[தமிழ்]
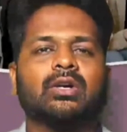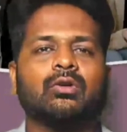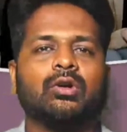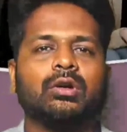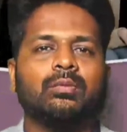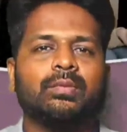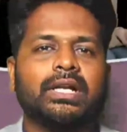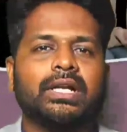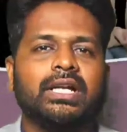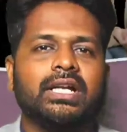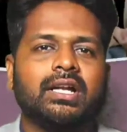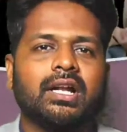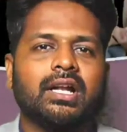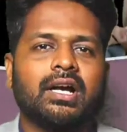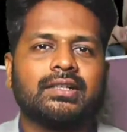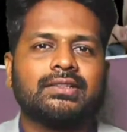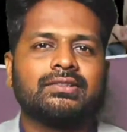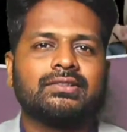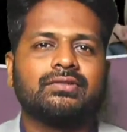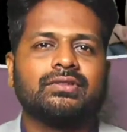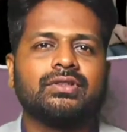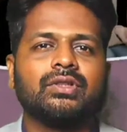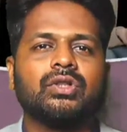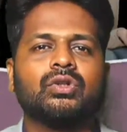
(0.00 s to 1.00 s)
ஒரு பெரிய
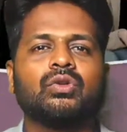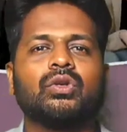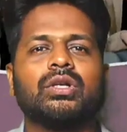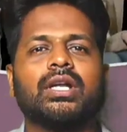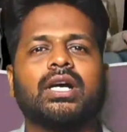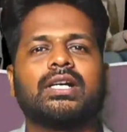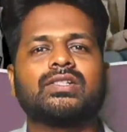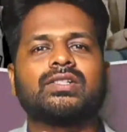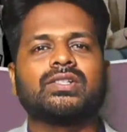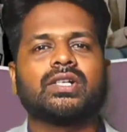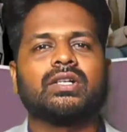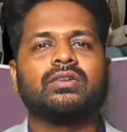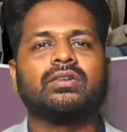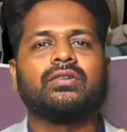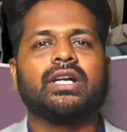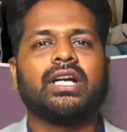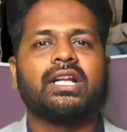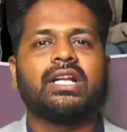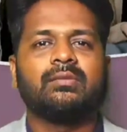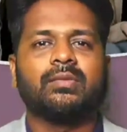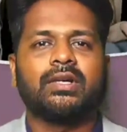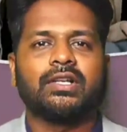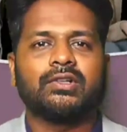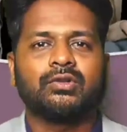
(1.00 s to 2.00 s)
லாஸ் வந்திருக்கும் லாஸ் ஆனவனே
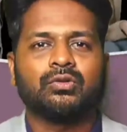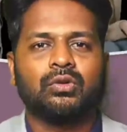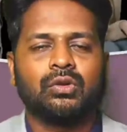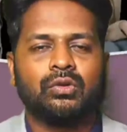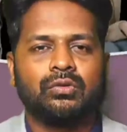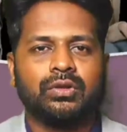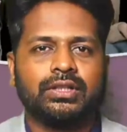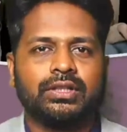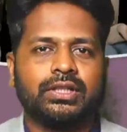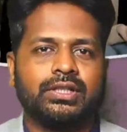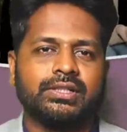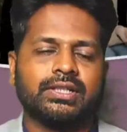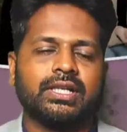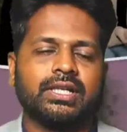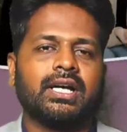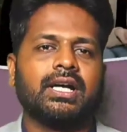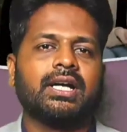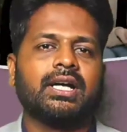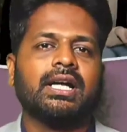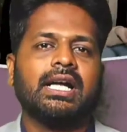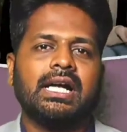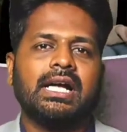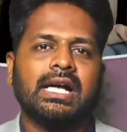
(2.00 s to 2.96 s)
எனக்கு மனசோர்வு வந்துருச்சுன்னா